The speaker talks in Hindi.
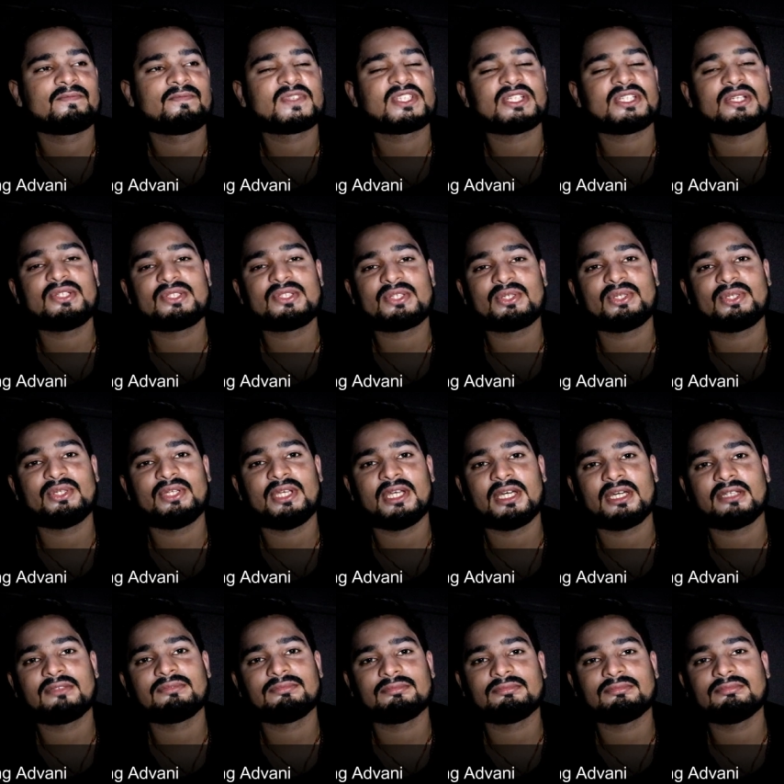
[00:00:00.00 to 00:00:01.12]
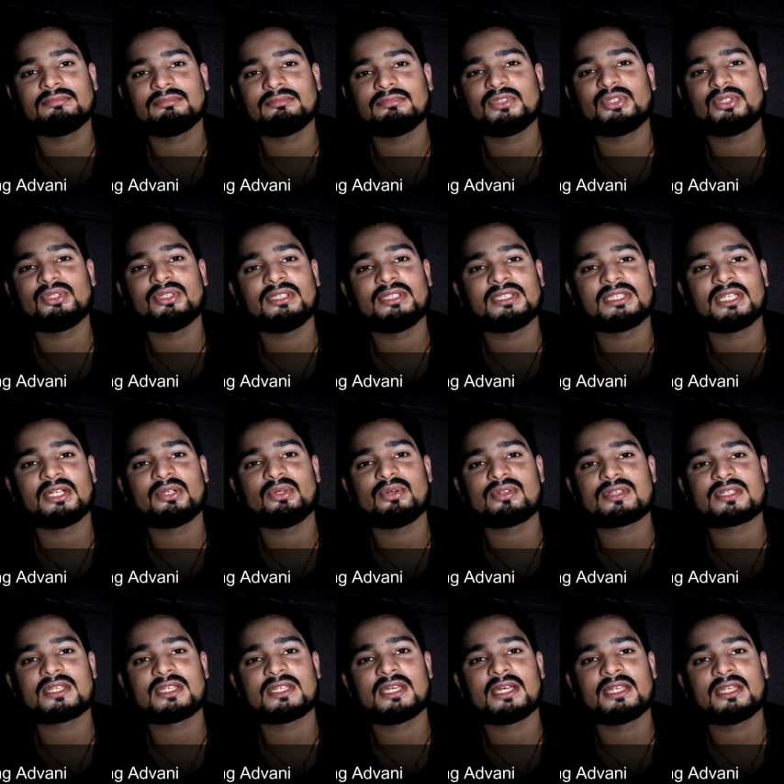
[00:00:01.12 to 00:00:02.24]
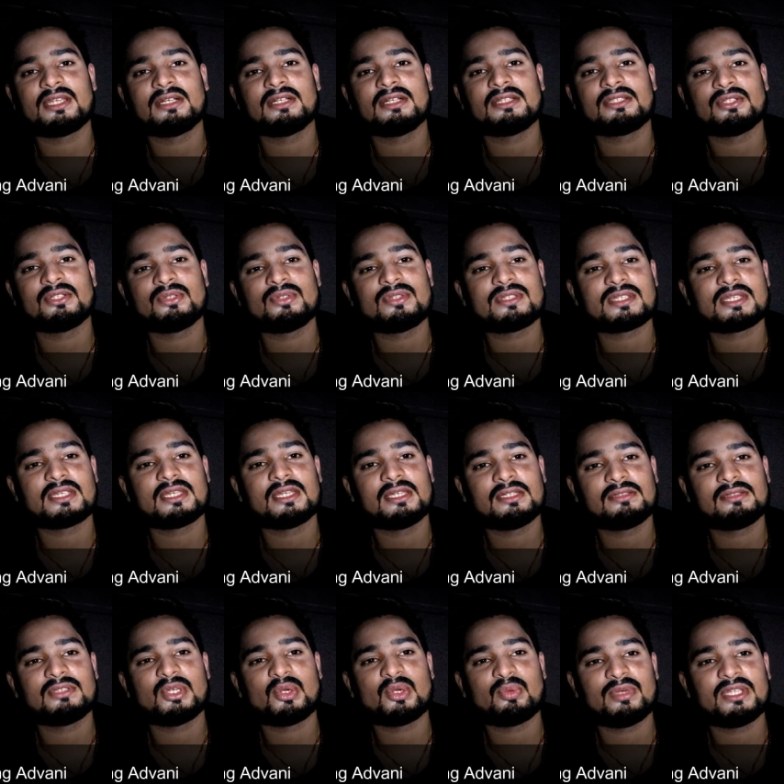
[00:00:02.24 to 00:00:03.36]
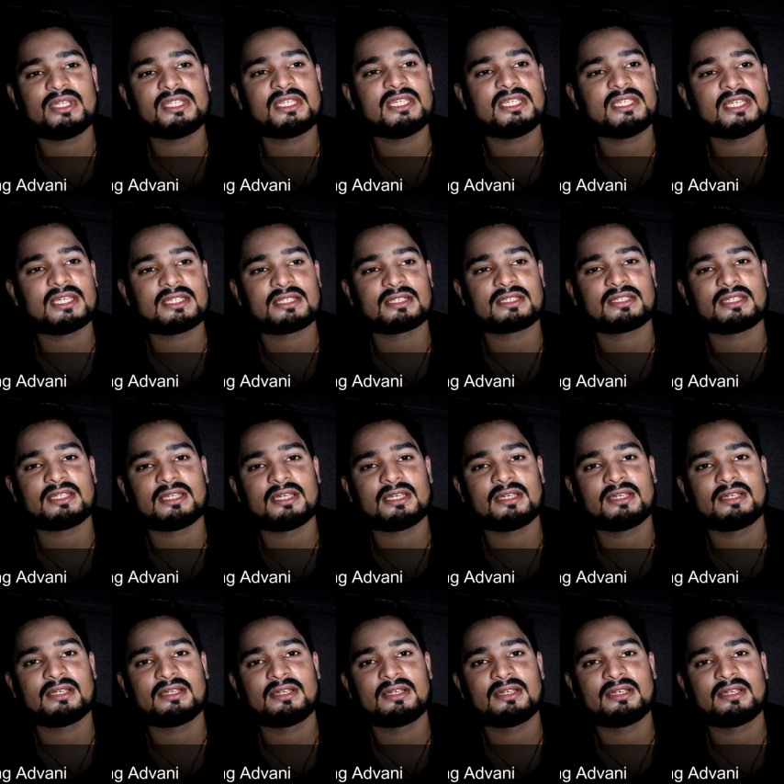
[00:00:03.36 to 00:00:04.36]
चल छोड़ो यार जो इंसान गुस्सा ज़्यादा करते हैं उनसे जो उम्मीद की जा सकती है